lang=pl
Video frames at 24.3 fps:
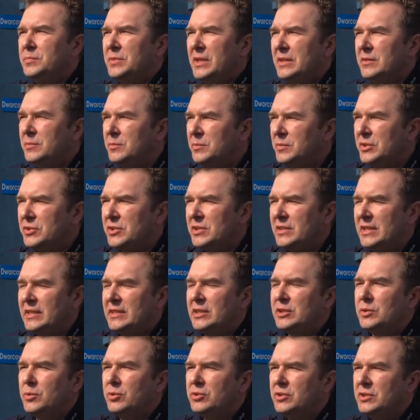Ten mężczyzna
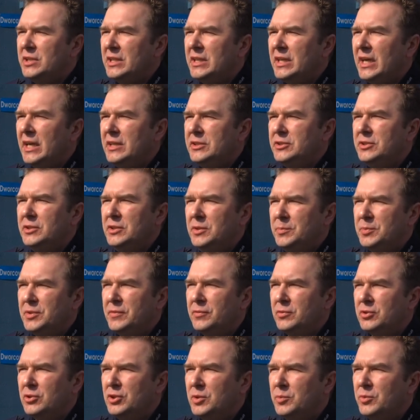zaczął oddychać i
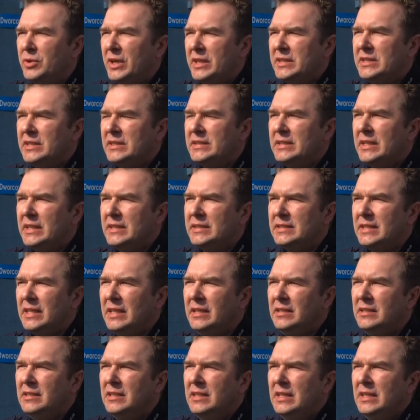przywrócono mu akcję serca.